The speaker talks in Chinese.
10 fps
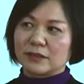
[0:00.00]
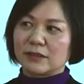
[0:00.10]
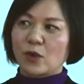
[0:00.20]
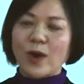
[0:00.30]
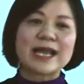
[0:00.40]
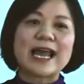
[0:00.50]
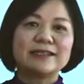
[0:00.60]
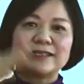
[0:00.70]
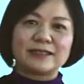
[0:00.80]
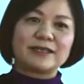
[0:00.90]
还
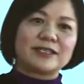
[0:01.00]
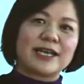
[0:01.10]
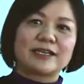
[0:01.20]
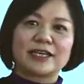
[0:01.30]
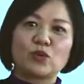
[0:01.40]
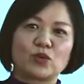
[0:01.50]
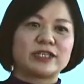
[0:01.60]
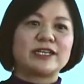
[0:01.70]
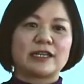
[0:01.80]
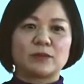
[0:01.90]
甘孜的这样一个五
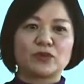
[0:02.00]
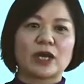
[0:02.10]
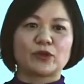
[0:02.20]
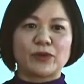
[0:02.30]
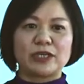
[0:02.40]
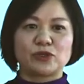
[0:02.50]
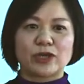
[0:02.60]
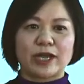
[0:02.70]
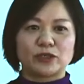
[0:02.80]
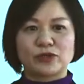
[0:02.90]
十年的步道的运营
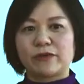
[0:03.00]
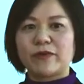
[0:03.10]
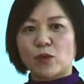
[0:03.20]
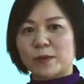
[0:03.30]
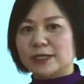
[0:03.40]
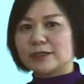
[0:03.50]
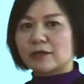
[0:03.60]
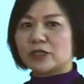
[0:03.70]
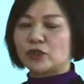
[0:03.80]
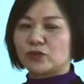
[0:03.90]
权，就是因为我们跟
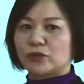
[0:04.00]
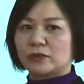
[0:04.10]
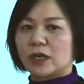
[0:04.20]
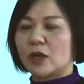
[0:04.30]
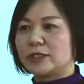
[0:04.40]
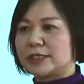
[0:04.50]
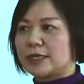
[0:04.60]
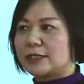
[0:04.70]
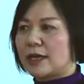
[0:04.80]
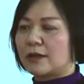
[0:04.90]
当地政府能够建
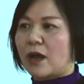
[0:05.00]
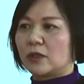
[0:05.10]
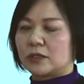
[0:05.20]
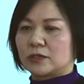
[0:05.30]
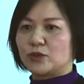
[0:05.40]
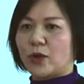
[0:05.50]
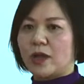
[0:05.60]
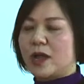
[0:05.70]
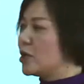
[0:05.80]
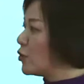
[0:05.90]
立这样的好合作。
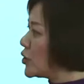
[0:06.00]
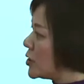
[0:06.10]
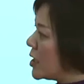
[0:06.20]
同时，